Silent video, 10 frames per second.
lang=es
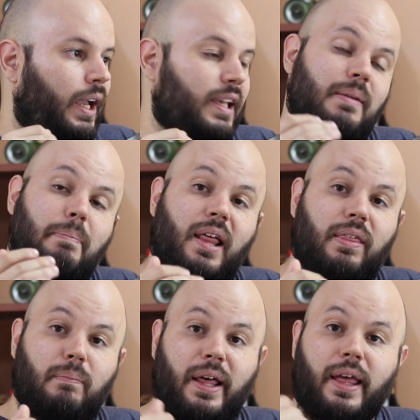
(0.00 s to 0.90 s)
ese
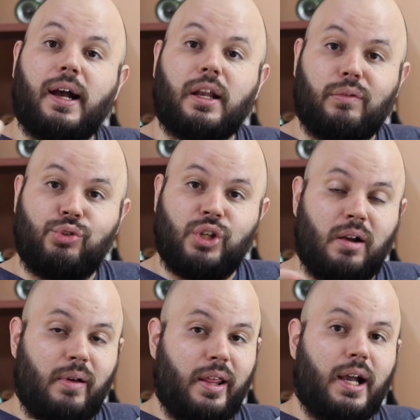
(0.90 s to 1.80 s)
path va a dejar de
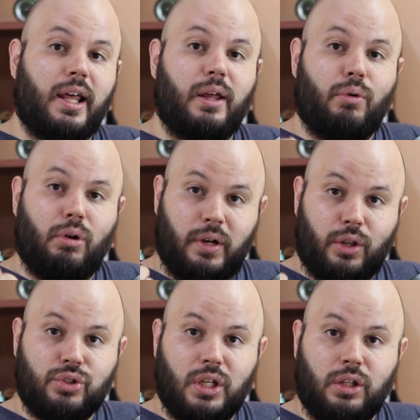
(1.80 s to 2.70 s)
funcionar, va a dejar de
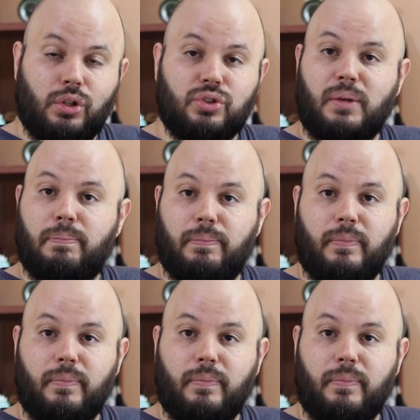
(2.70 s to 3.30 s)
volver 200 y